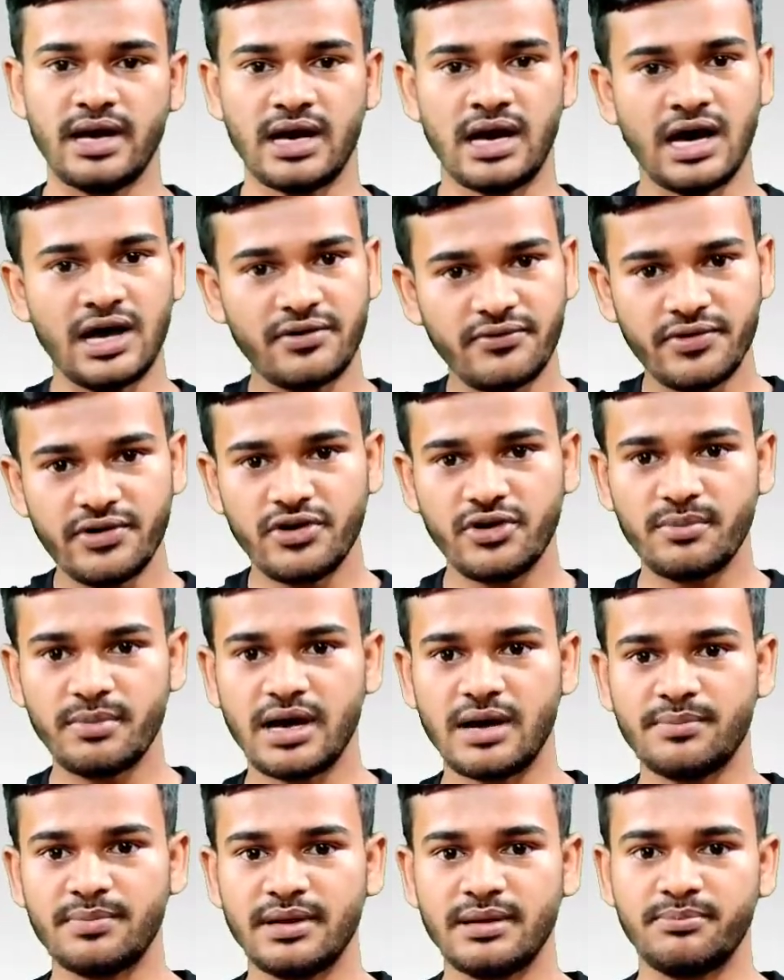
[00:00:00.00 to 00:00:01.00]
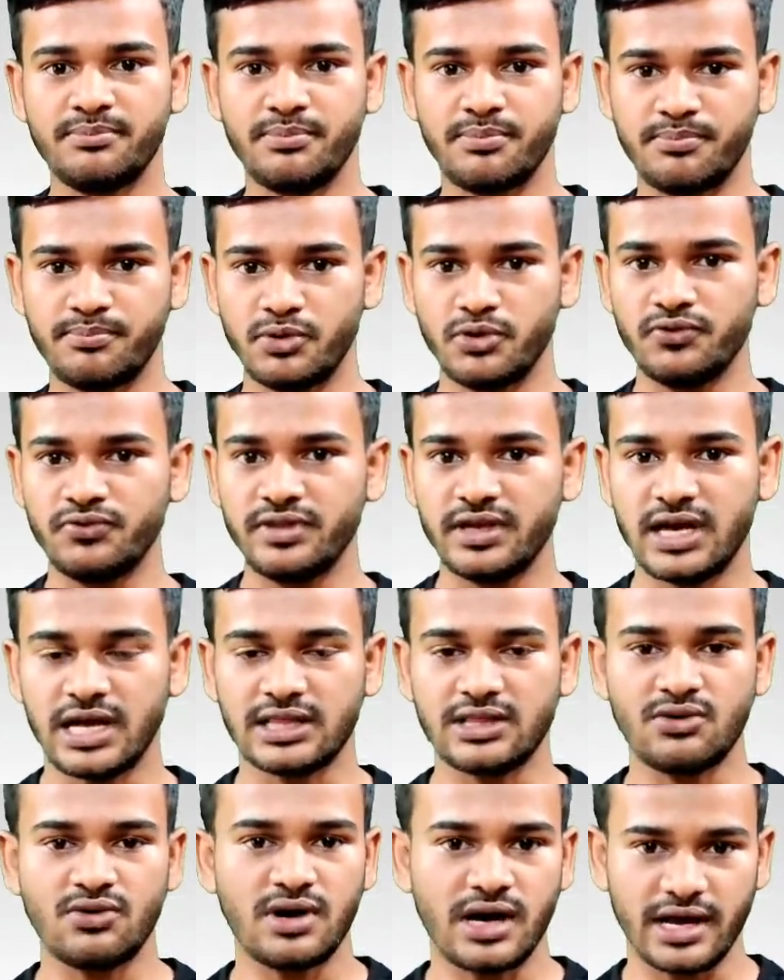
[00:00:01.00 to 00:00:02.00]
मैं हर वीडियो में अपना प्रूफ
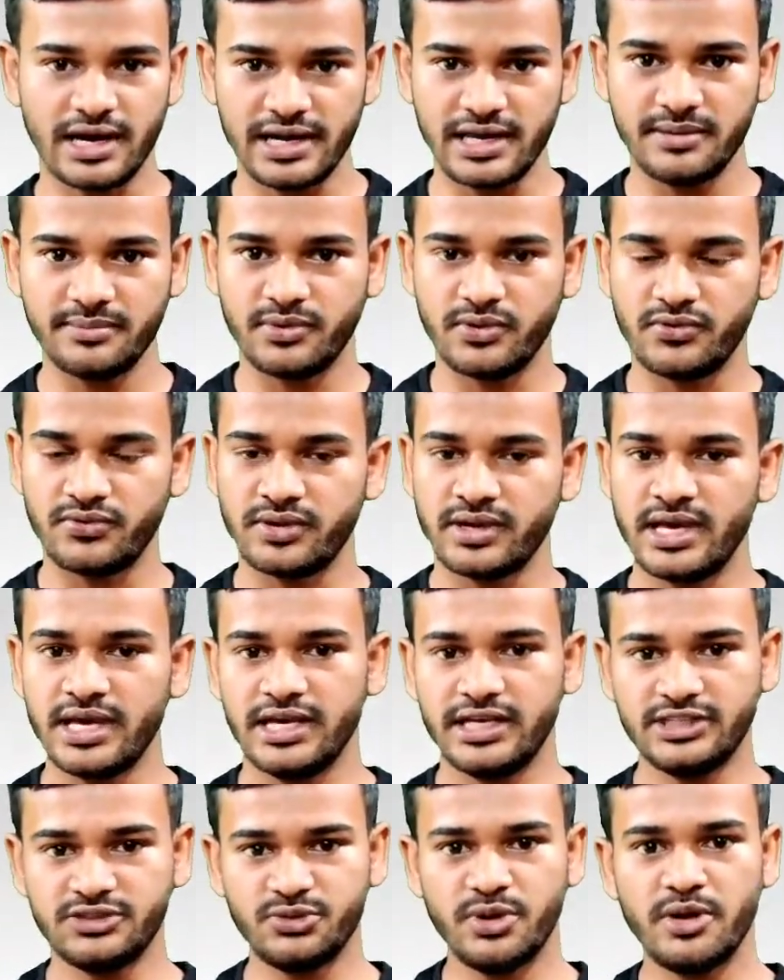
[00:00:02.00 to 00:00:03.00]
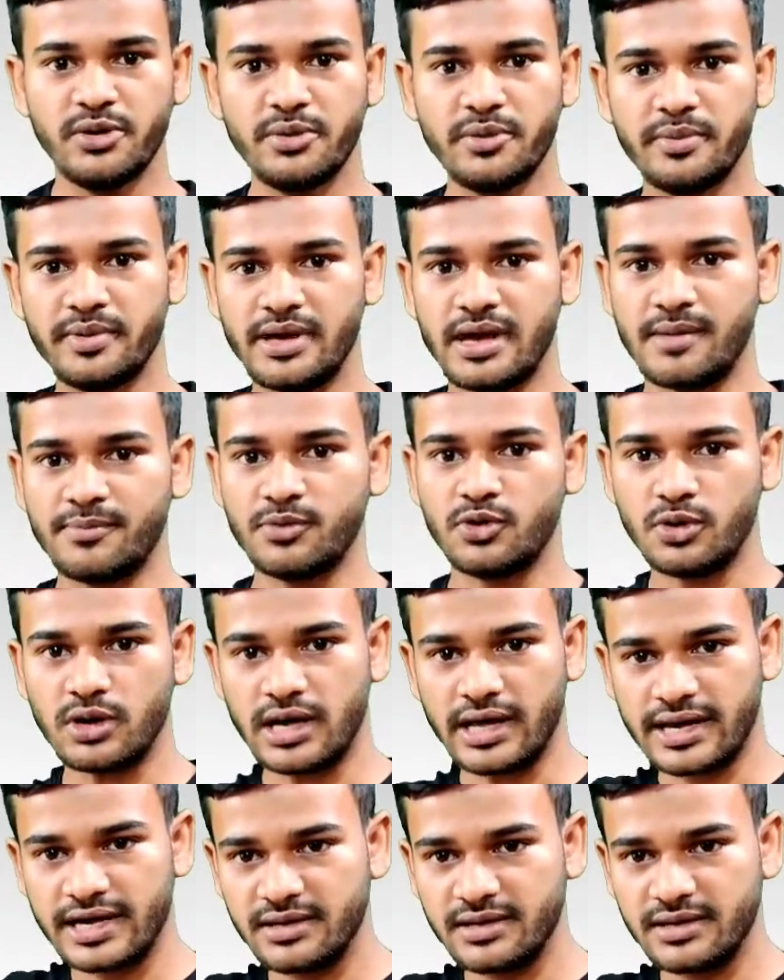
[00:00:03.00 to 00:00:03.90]
दिखाता हूँ अर्निंग प्रूफ इस वीडियो में मैं आपको